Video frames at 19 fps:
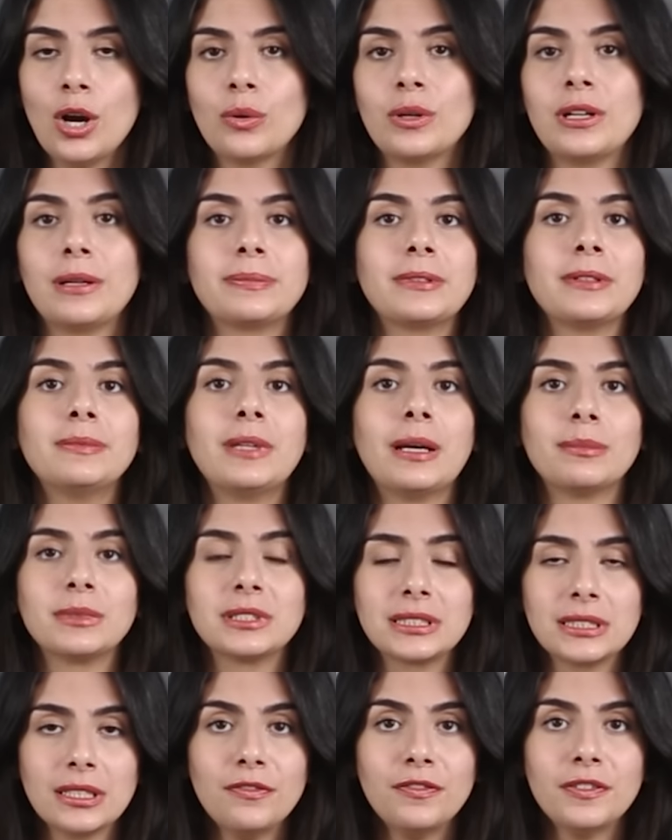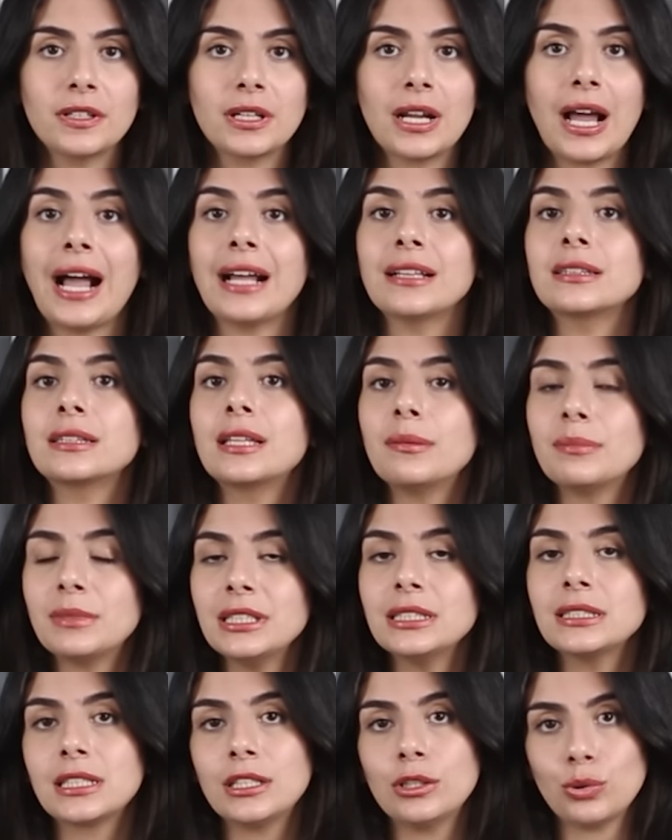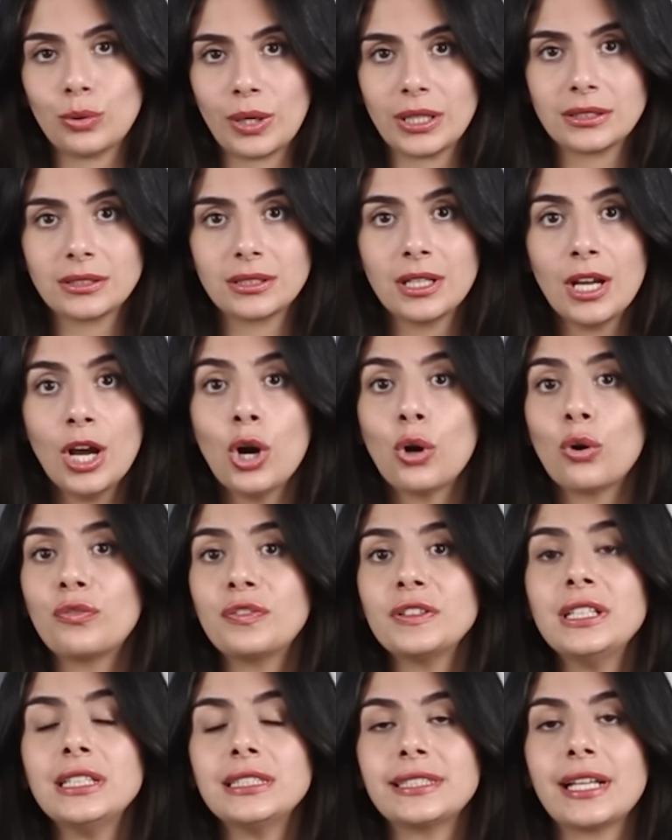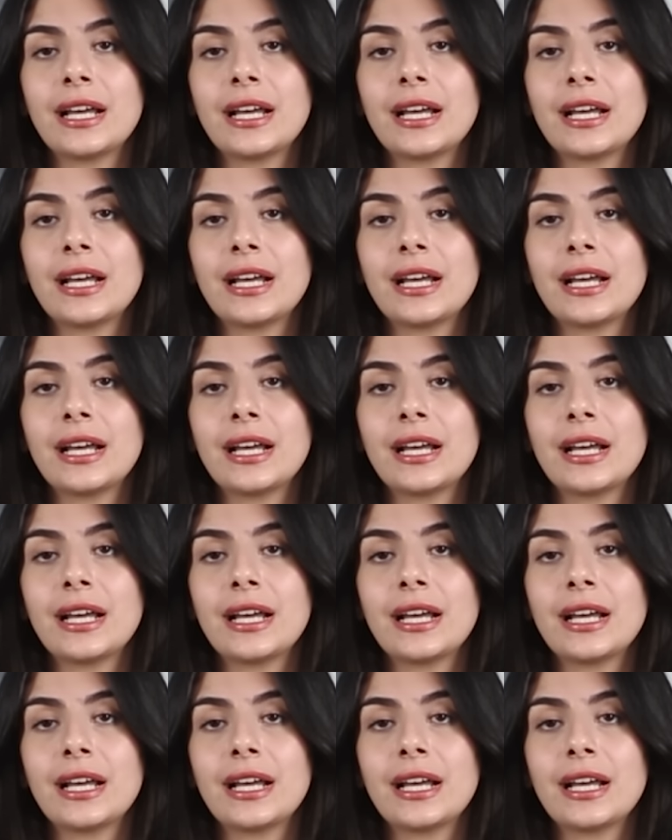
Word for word: واللي بتبدأ من صفر حتى 100 كيلو وات وفضل